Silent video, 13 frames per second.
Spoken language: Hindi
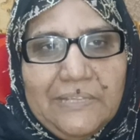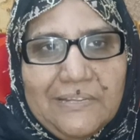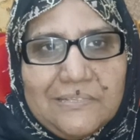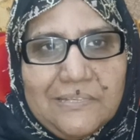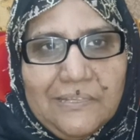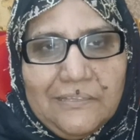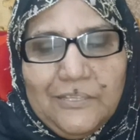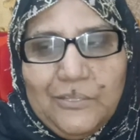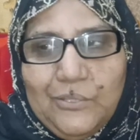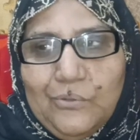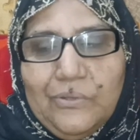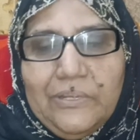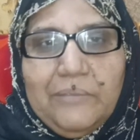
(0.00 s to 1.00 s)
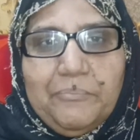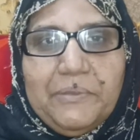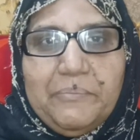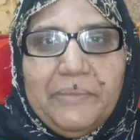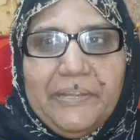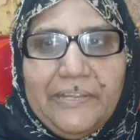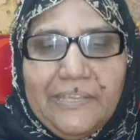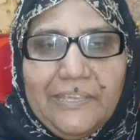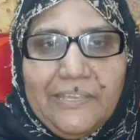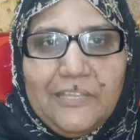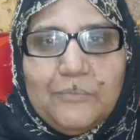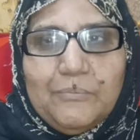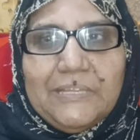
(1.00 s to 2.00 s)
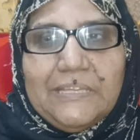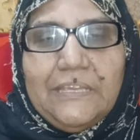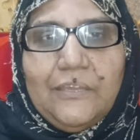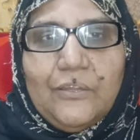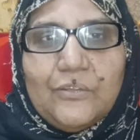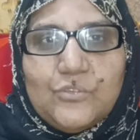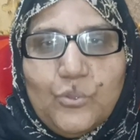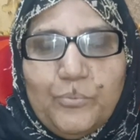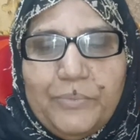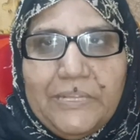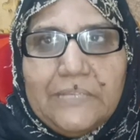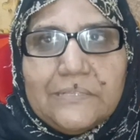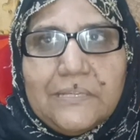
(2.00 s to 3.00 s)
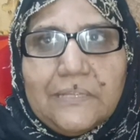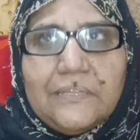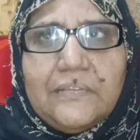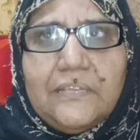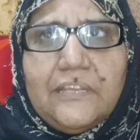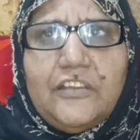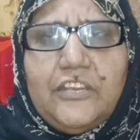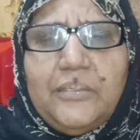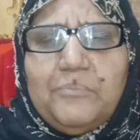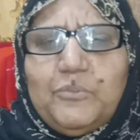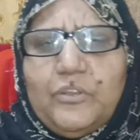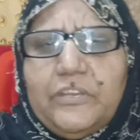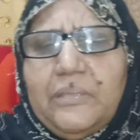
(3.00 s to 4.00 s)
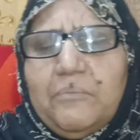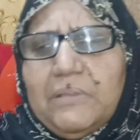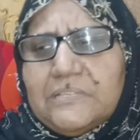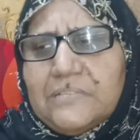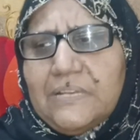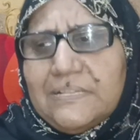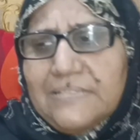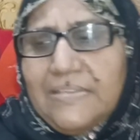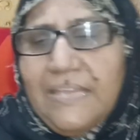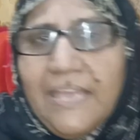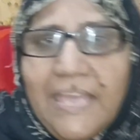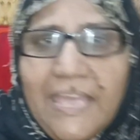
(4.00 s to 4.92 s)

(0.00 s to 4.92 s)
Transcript: कर सकती थी उन्होंने अपनी बेटी की खिदमत की और जो भी दे सकते थे गरीब तो नहीं है माशाल्लाह से